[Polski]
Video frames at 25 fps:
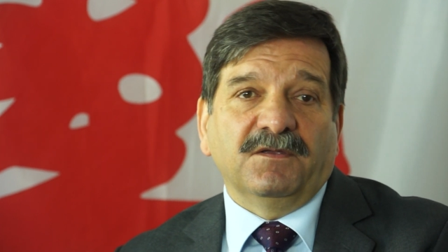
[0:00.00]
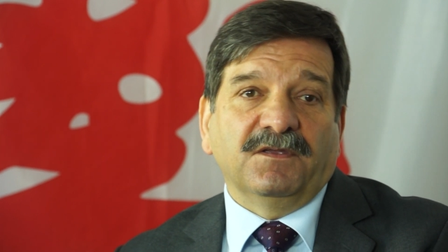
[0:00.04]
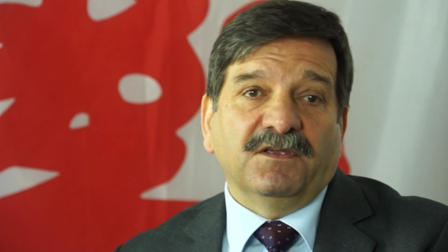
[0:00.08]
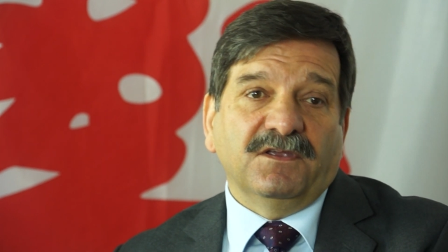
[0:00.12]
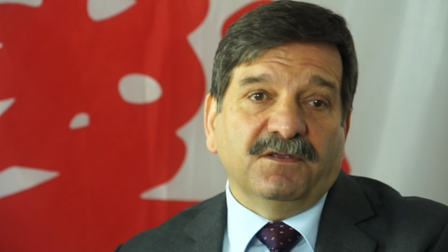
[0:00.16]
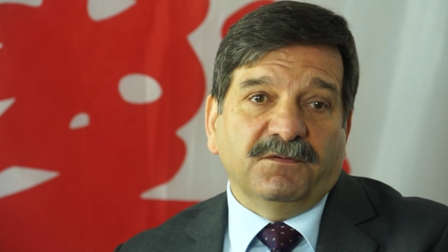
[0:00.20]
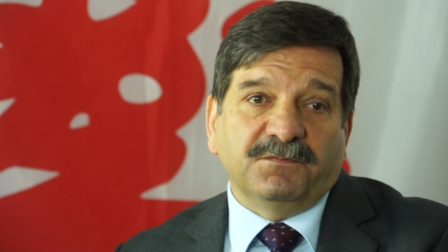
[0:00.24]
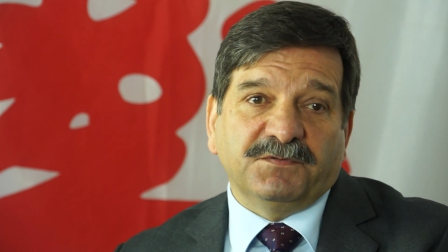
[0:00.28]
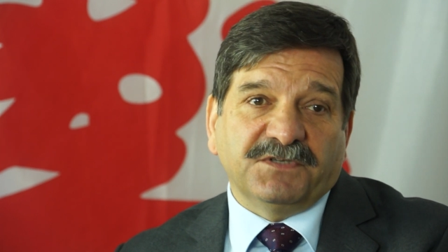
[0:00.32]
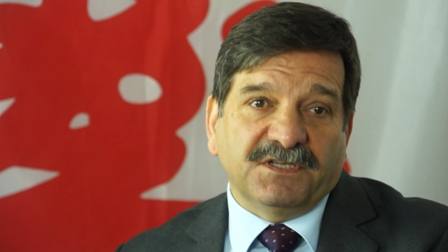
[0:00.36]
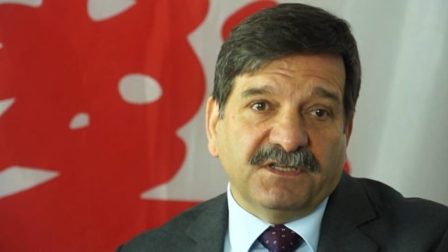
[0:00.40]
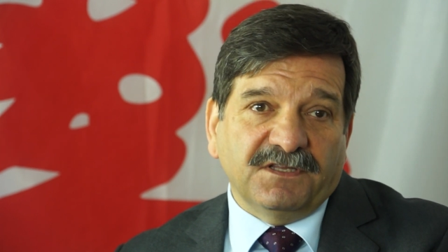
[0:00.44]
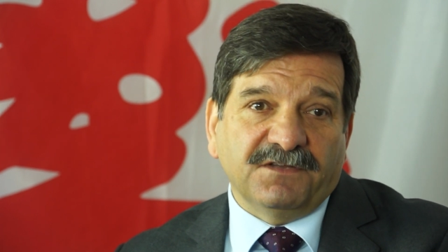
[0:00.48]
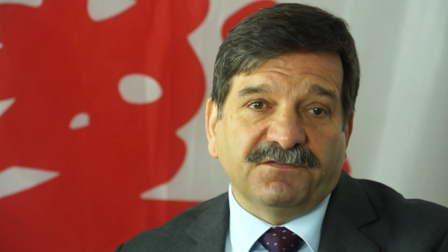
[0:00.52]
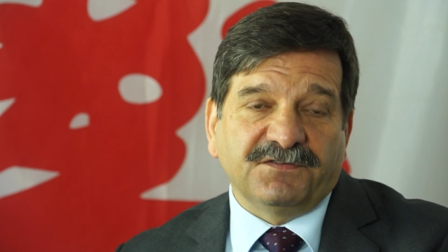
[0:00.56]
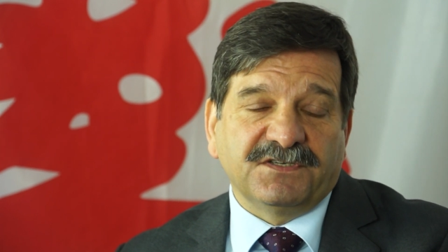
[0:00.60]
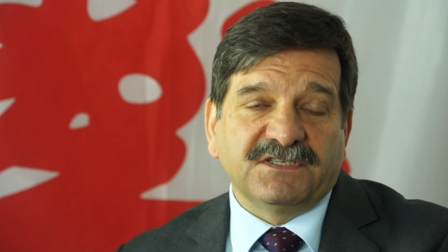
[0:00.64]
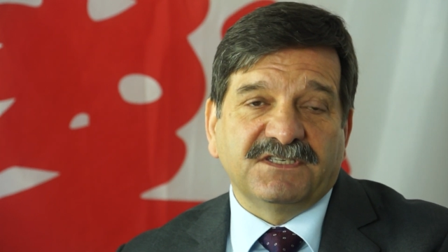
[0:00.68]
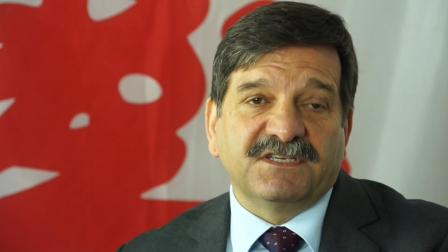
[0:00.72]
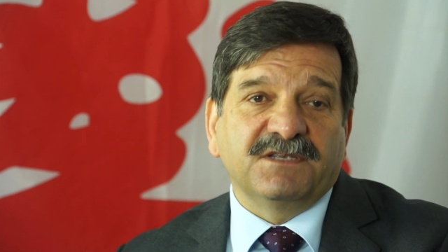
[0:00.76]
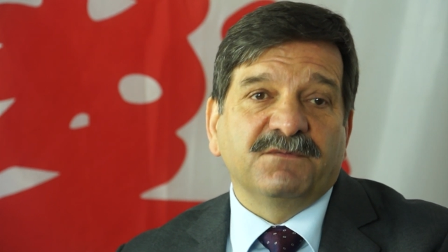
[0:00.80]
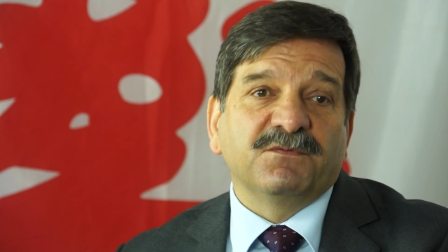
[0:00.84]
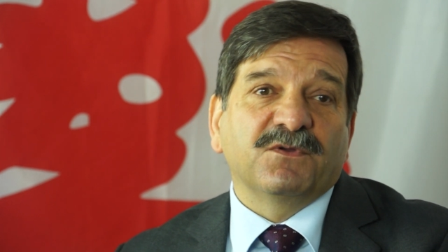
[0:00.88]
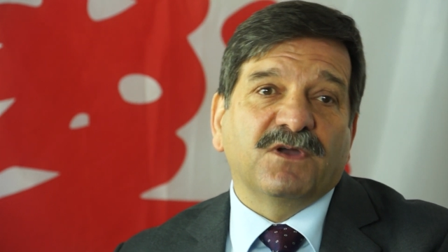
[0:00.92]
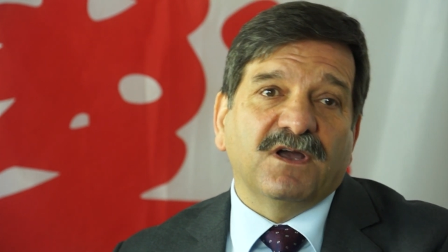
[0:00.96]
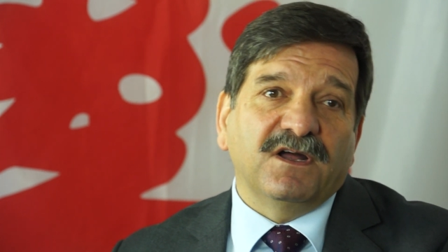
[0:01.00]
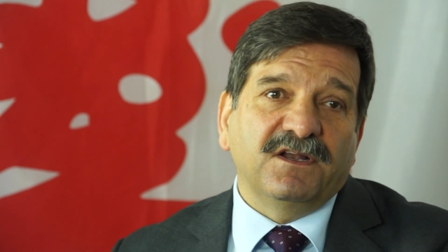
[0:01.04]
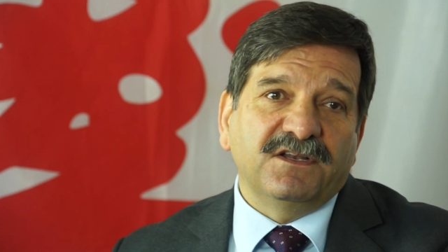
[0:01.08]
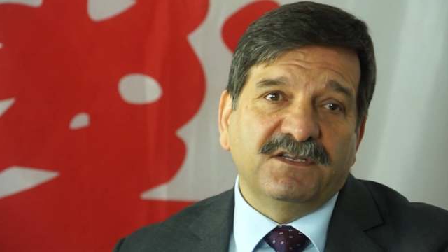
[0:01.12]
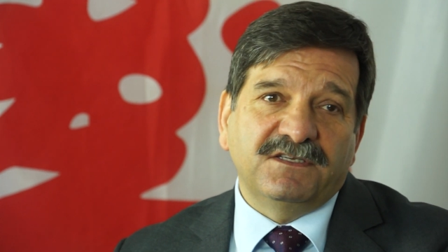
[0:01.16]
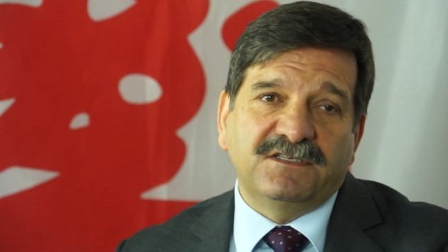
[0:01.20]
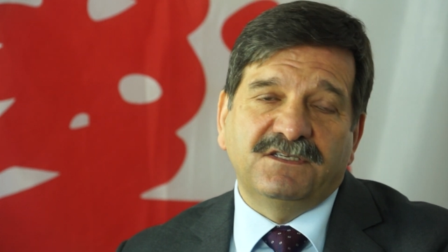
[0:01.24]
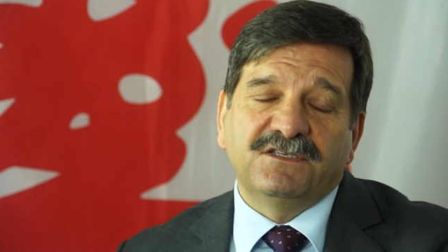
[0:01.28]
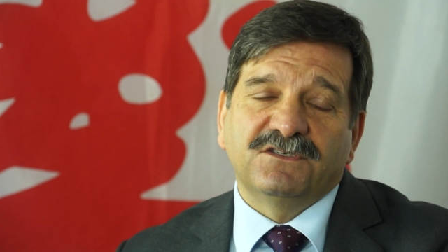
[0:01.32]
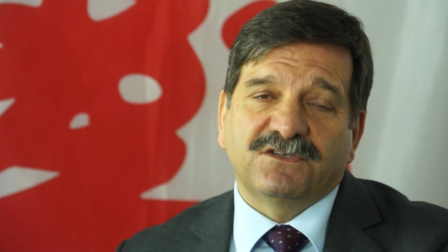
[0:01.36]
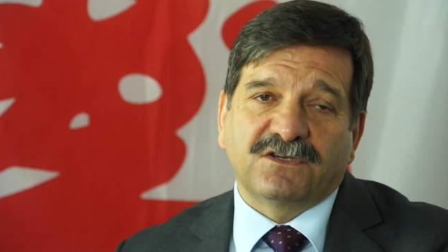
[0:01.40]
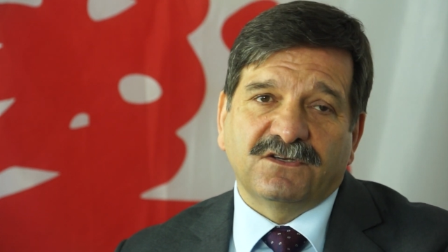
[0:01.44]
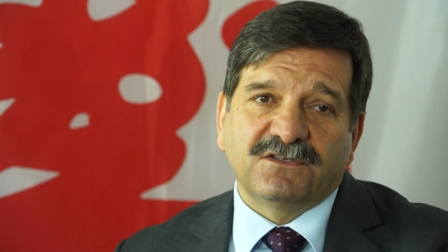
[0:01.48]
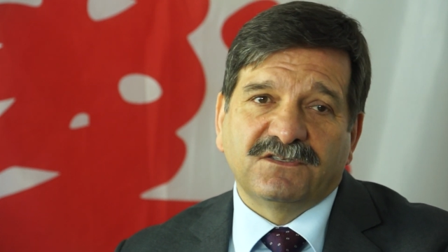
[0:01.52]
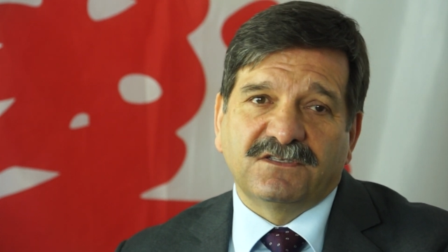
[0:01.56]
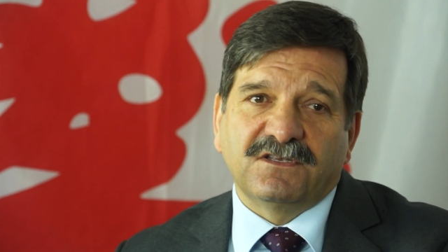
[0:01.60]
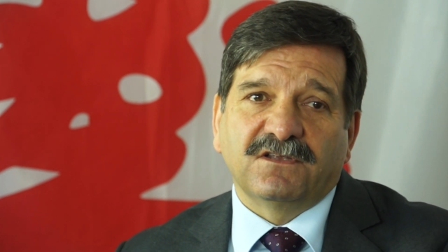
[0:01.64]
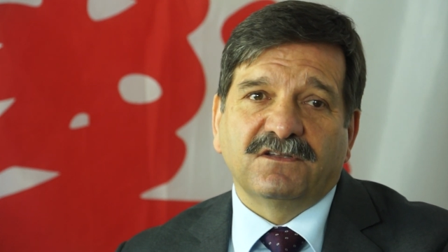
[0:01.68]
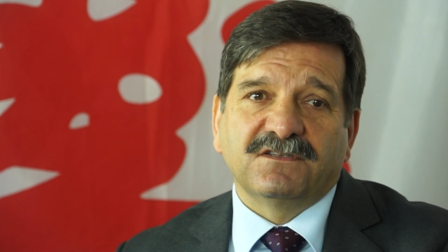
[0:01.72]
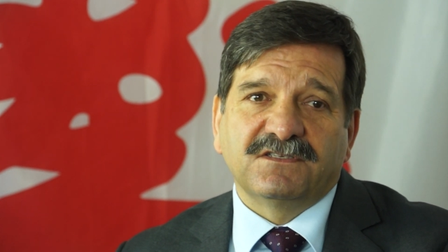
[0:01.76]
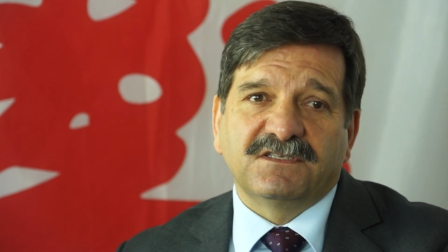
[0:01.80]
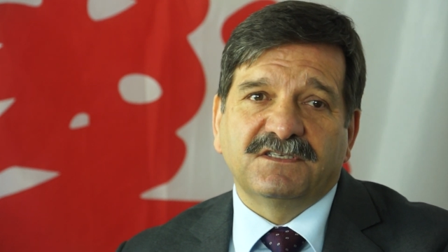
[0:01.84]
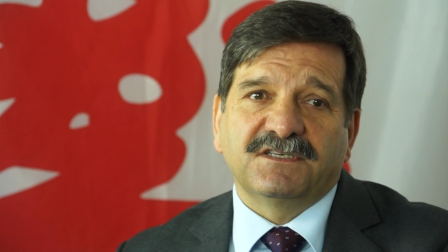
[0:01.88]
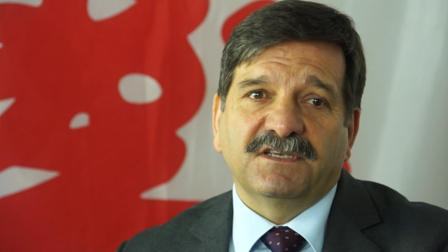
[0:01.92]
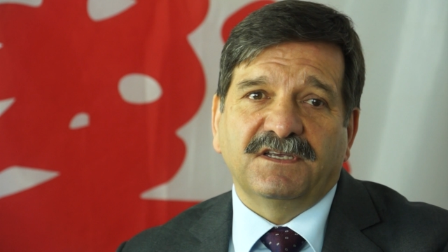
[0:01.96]
e, przede wszystkim koalicji
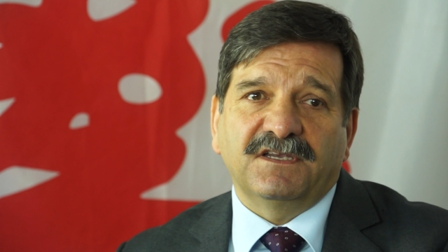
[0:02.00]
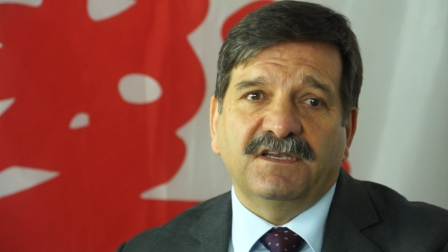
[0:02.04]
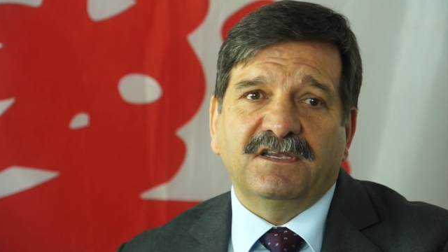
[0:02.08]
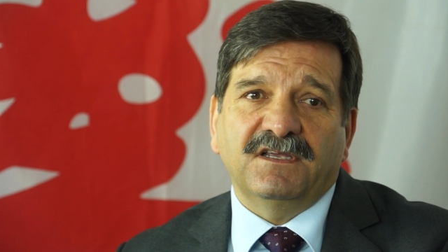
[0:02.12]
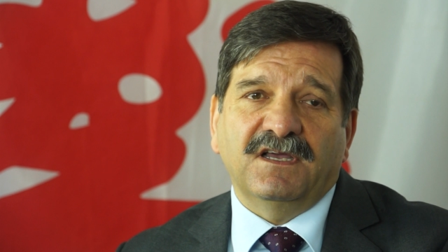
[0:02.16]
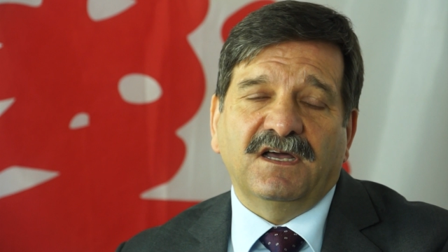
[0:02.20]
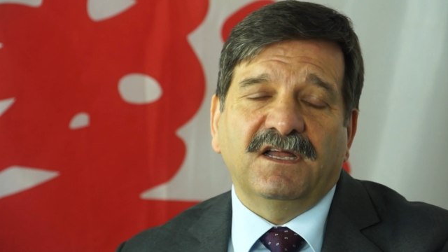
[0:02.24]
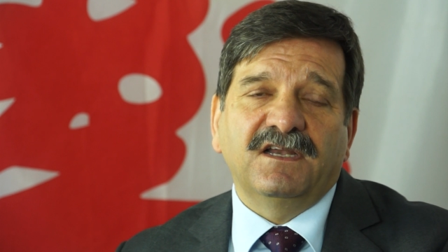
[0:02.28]
rządzącej,